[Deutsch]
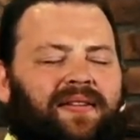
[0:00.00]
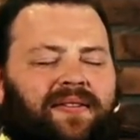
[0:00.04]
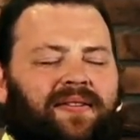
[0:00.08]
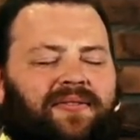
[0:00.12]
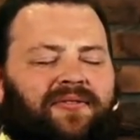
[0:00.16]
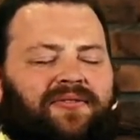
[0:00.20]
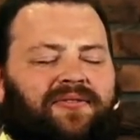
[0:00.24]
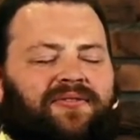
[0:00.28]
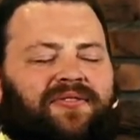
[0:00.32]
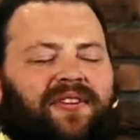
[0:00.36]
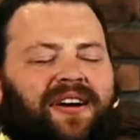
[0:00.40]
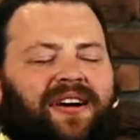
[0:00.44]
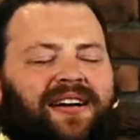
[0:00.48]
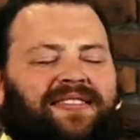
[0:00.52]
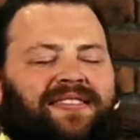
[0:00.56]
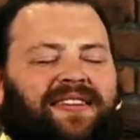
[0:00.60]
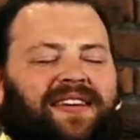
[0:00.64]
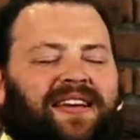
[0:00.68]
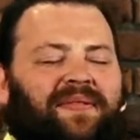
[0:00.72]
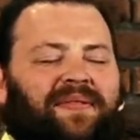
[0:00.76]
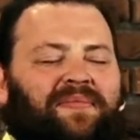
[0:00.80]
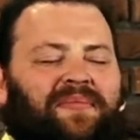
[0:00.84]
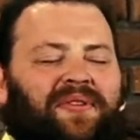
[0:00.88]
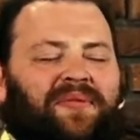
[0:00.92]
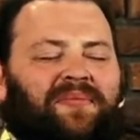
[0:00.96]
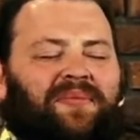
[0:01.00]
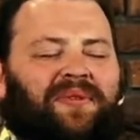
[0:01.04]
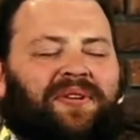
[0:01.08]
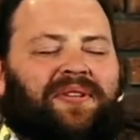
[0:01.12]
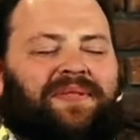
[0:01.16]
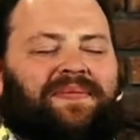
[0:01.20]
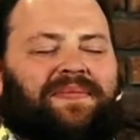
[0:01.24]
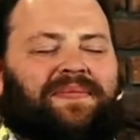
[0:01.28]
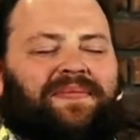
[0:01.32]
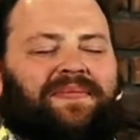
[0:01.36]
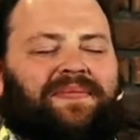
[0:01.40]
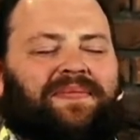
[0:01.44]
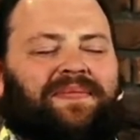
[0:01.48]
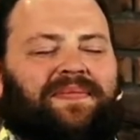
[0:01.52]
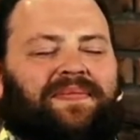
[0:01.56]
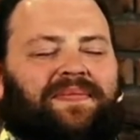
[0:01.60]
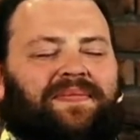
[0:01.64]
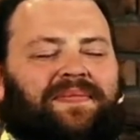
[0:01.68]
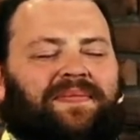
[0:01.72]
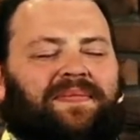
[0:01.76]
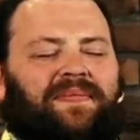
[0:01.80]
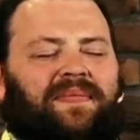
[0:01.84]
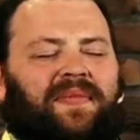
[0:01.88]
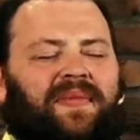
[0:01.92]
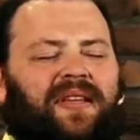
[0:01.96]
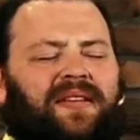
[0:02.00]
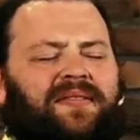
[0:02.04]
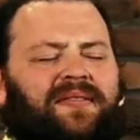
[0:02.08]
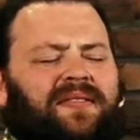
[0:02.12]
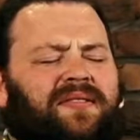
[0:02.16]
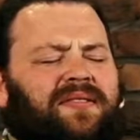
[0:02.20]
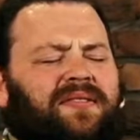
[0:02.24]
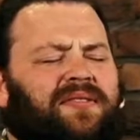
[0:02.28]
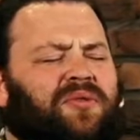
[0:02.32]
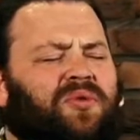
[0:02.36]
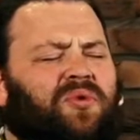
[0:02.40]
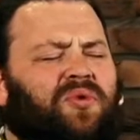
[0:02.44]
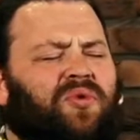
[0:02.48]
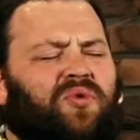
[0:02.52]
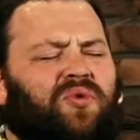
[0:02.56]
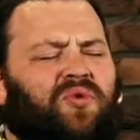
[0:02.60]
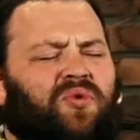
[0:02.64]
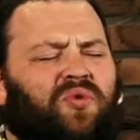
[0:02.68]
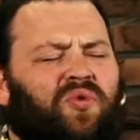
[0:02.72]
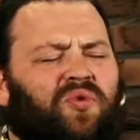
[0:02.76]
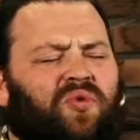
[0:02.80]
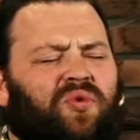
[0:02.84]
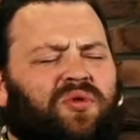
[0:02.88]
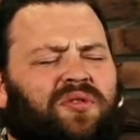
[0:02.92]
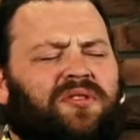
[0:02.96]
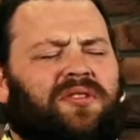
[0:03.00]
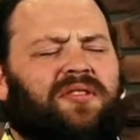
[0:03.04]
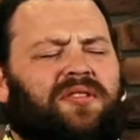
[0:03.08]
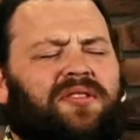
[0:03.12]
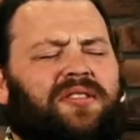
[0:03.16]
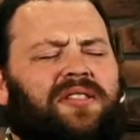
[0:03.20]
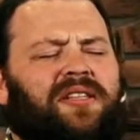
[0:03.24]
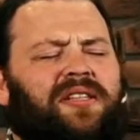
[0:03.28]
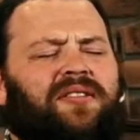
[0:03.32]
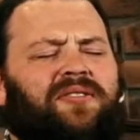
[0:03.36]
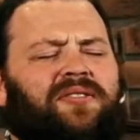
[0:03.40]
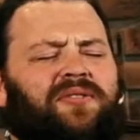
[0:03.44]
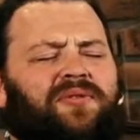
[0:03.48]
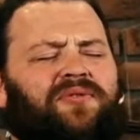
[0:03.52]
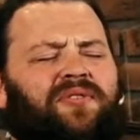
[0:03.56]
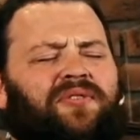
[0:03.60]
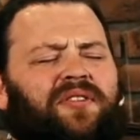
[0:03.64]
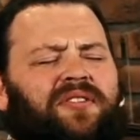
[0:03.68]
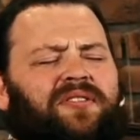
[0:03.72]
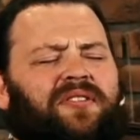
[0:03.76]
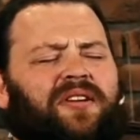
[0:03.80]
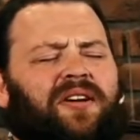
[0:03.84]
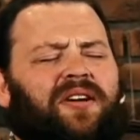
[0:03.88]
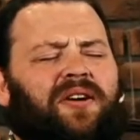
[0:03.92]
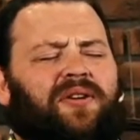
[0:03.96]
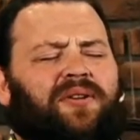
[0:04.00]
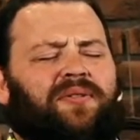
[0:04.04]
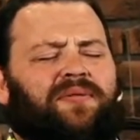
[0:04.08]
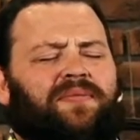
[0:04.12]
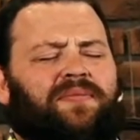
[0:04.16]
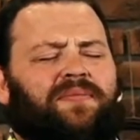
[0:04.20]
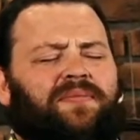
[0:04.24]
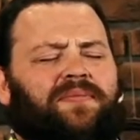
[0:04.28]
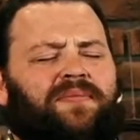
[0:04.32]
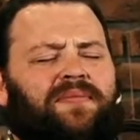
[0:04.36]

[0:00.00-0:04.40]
Vater im Himmel, es ist so gut, dir zu vertrauen.